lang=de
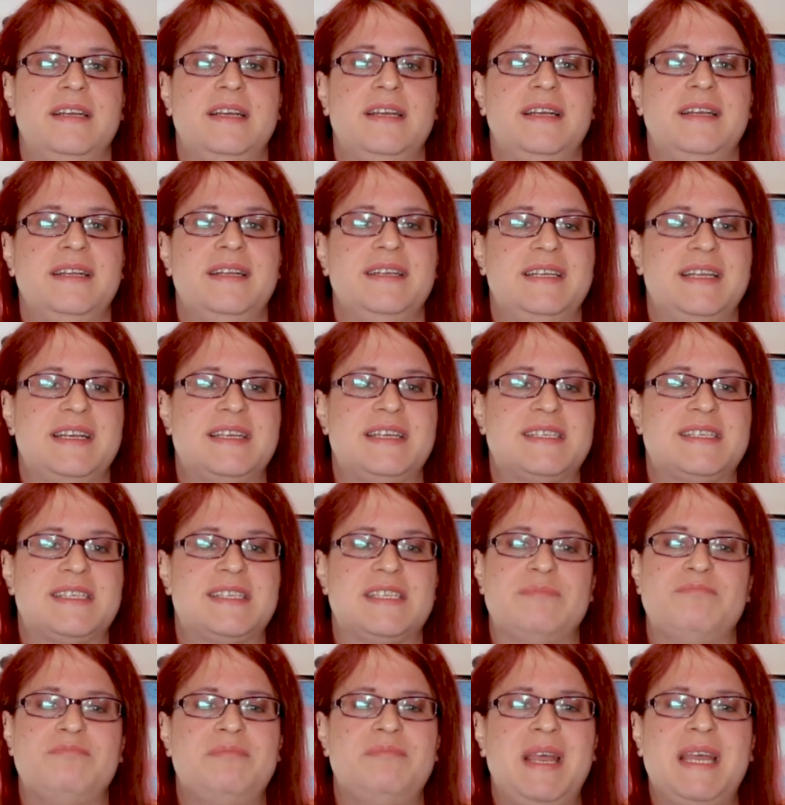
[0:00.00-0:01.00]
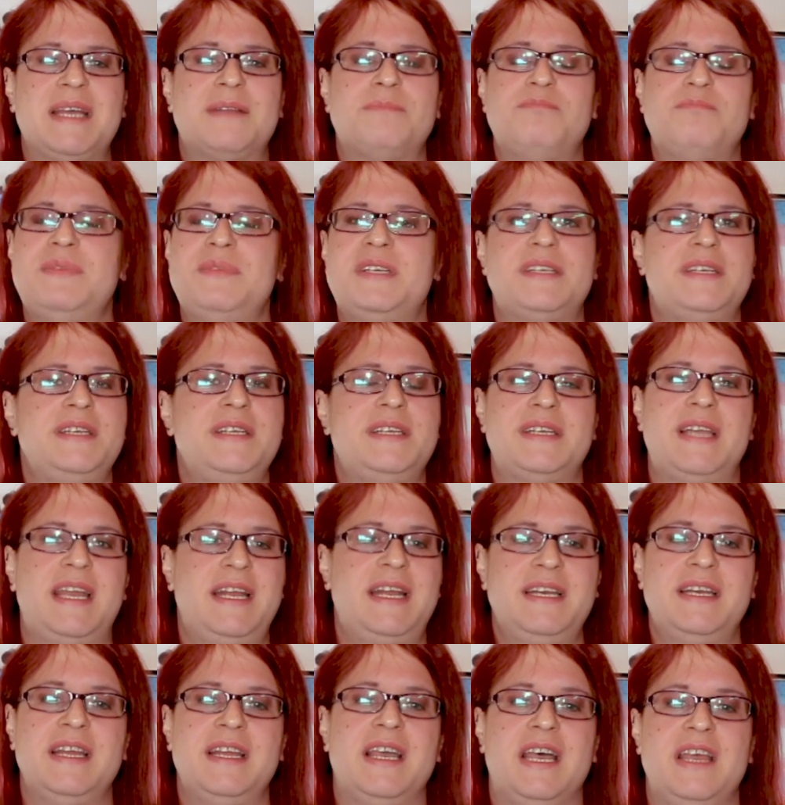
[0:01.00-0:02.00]
Das macht mich nicht
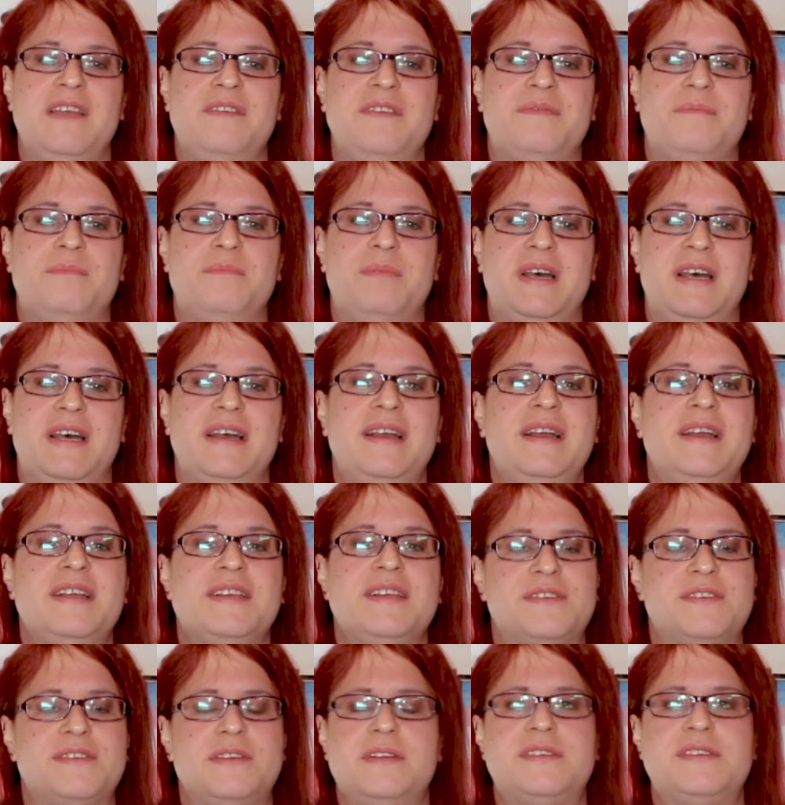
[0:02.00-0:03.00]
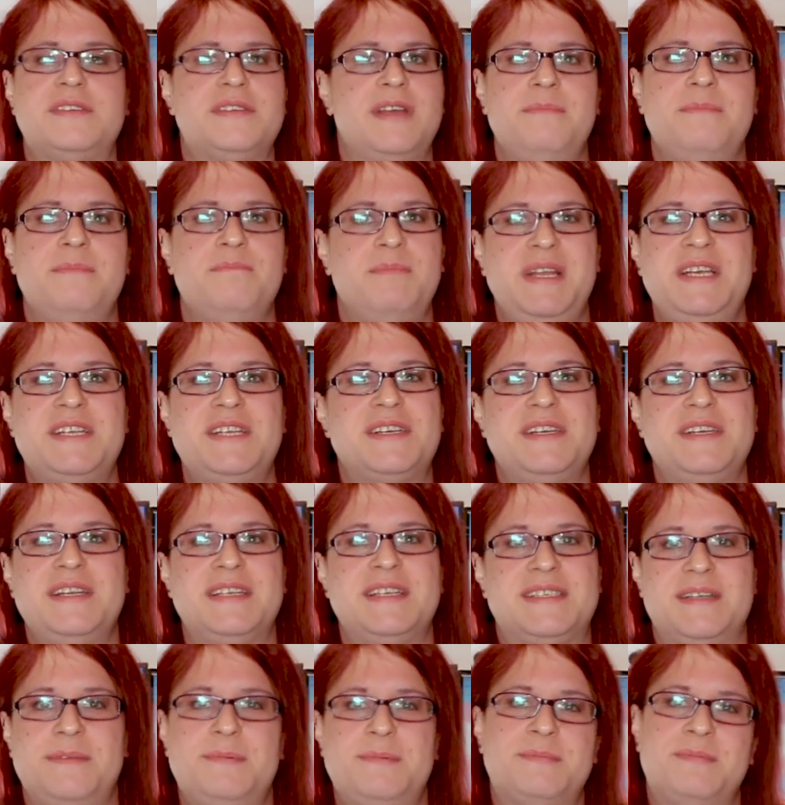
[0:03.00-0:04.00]
angreifbar, sondern zu einem Menschen, der
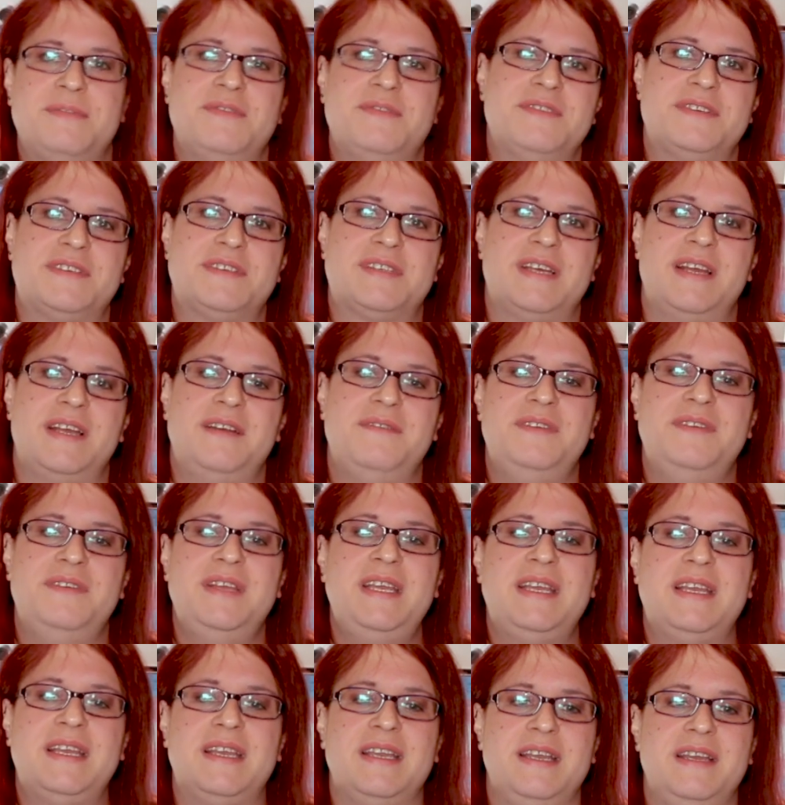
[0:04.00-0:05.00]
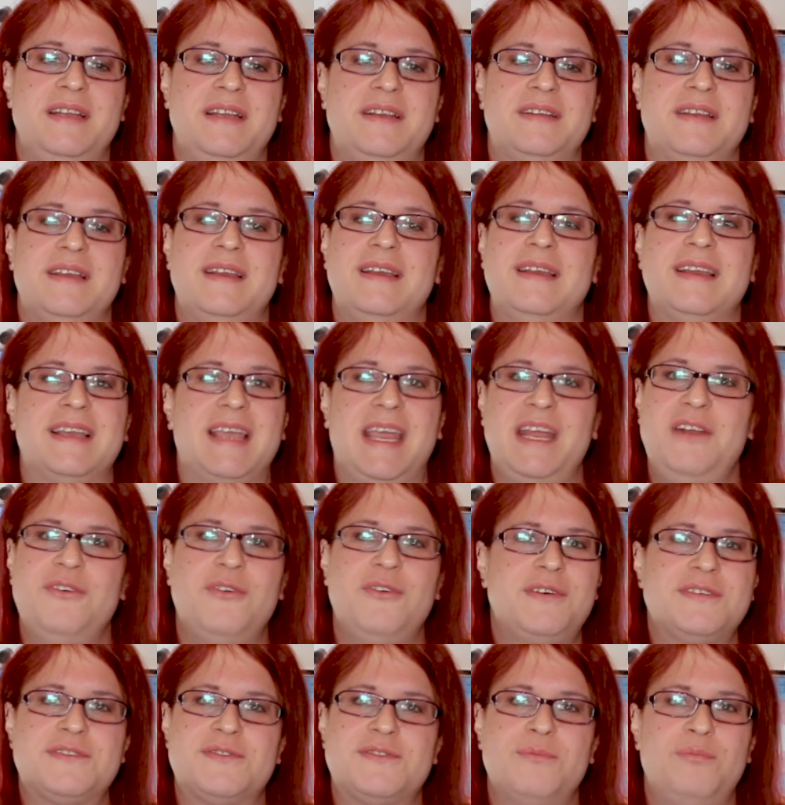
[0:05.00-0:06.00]
selbstbewusst seinen Weg geht. Kein
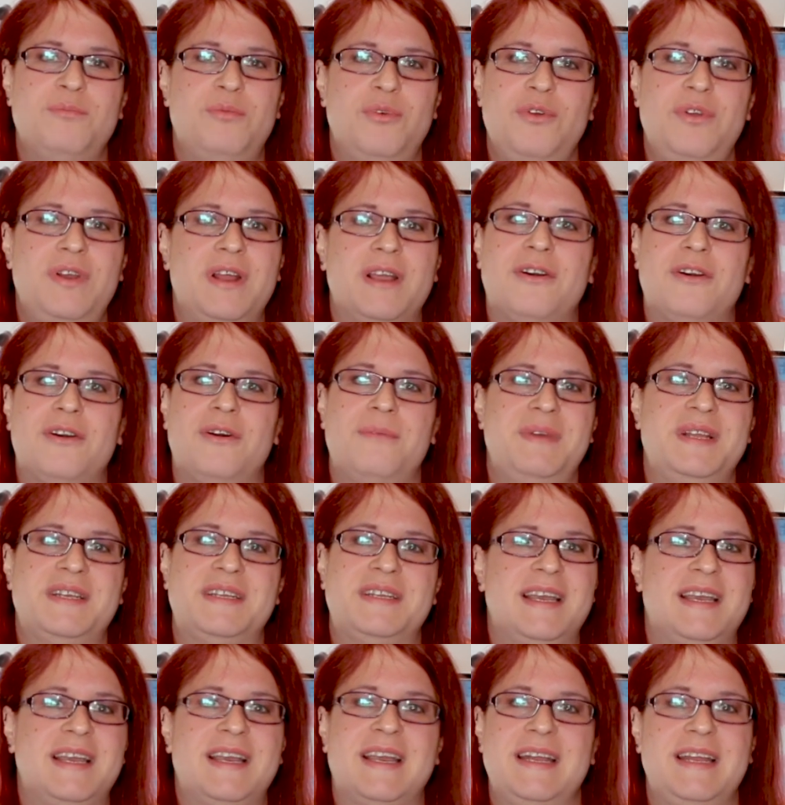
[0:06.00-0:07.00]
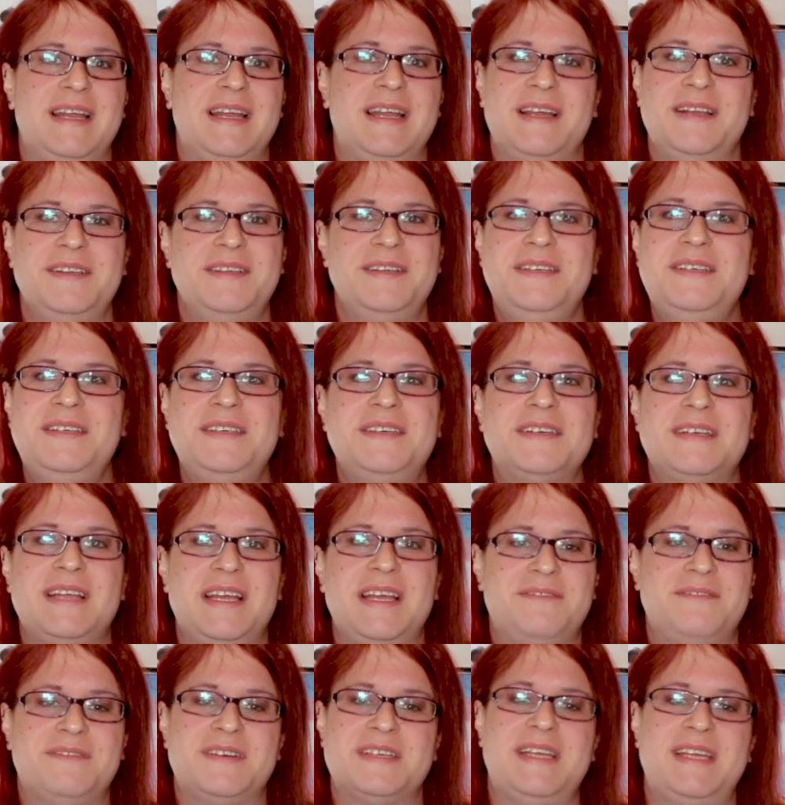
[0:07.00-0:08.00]
noch so blöder Kommentar kann daran
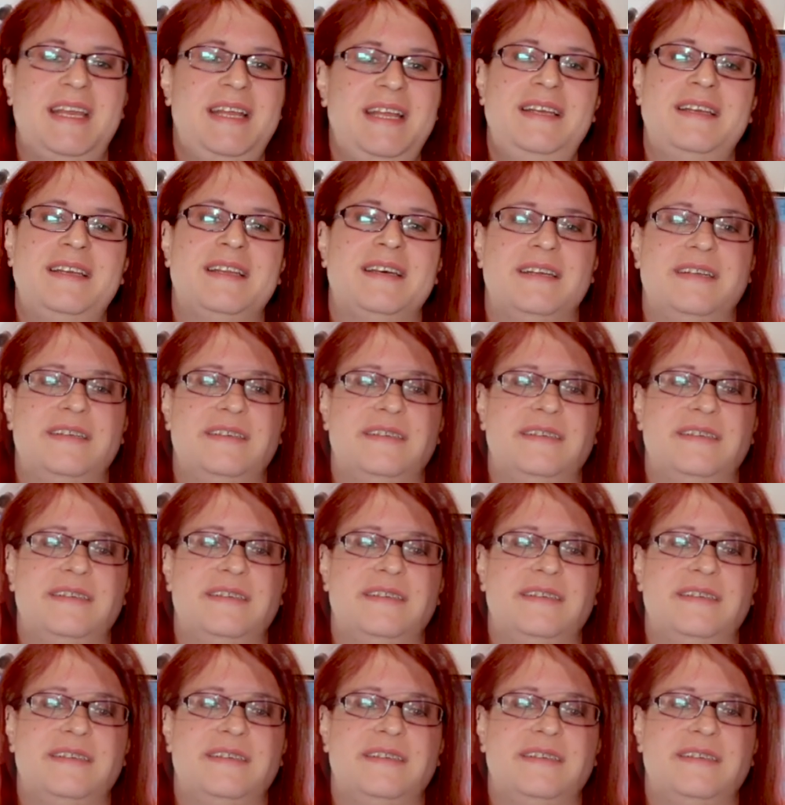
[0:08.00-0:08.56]
irgendetwas ändern.